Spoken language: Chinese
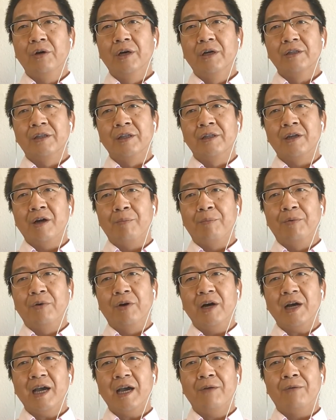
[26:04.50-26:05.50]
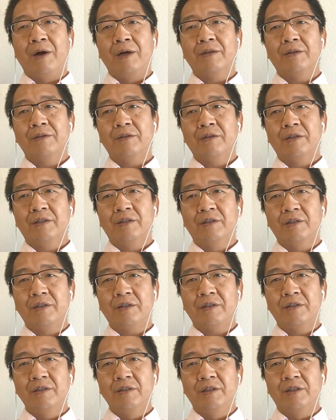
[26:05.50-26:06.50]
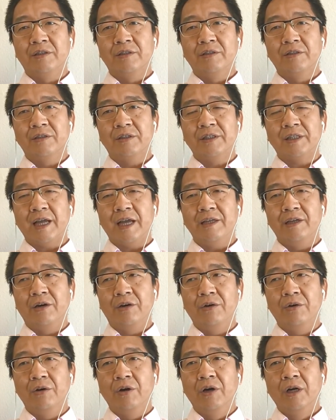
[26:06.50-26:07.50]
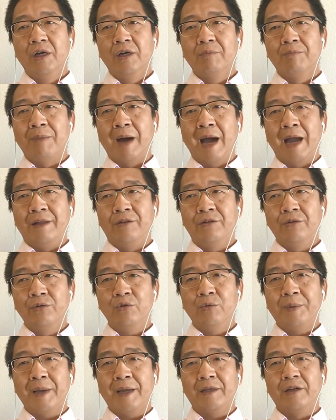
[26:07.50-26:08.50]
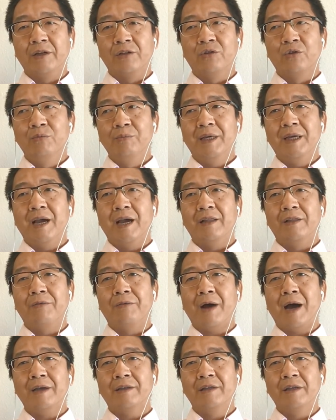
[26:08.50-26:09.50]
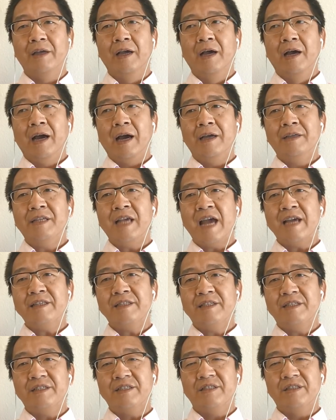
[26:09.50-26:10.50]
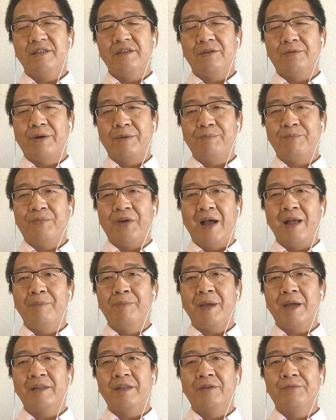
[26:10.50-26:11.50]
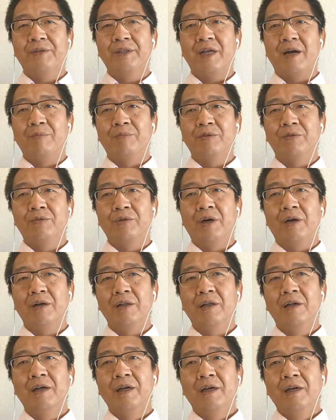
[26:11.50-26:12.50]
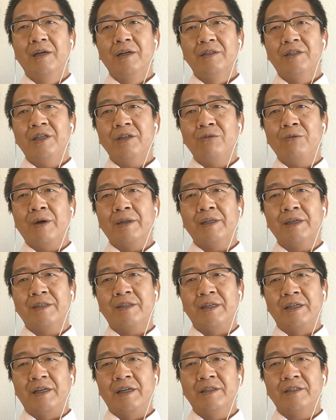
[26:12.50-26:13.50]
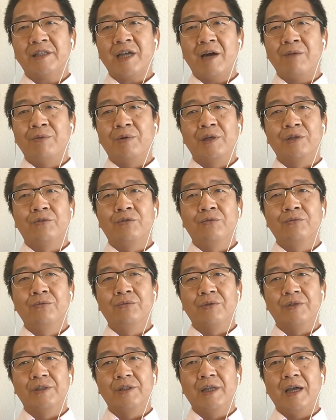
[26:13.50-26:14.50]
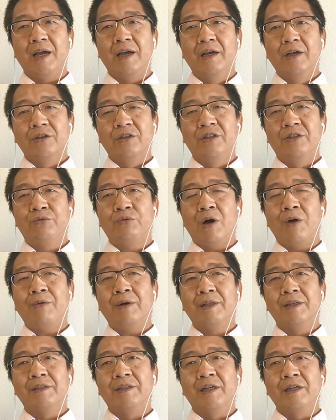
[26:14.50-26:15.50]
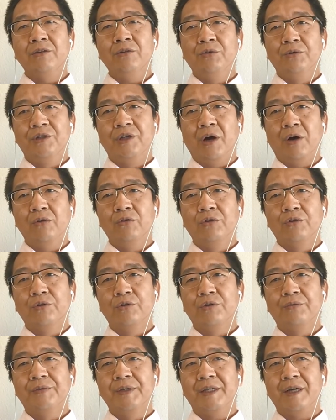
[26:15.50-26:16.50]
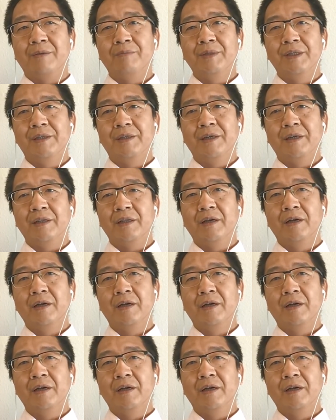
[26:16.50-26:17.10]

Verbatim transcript: 等到渤海王朝时代以后，满洲就变成了东北亚的化身，而燕齐反而变得非常不重要了。尽管在整个上古和中古时代，双方的人口交流都是非常密切的。